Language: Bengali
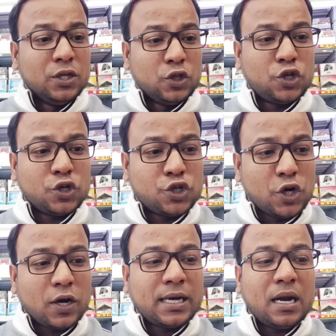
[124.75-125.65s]
দর্শক
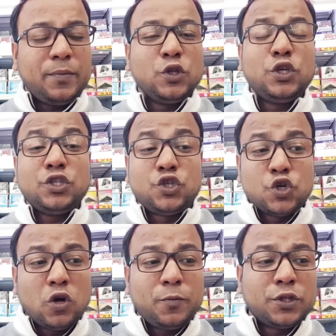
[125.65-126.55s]
সরকার বিরোধী
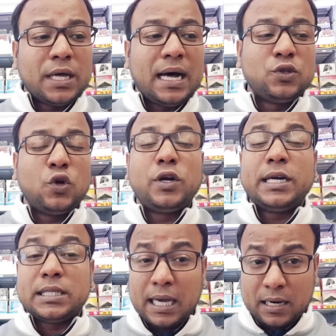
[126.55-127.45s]
যোগপথ
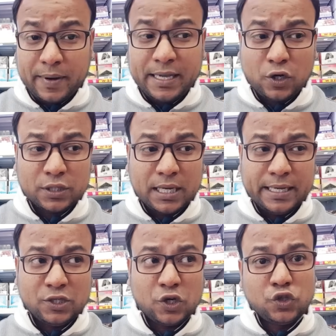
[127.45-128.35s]
আন্দোলনের
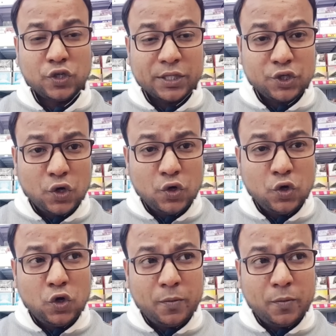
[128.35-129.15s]
ধারাবাহিকতায় যখন জাতিসংঘ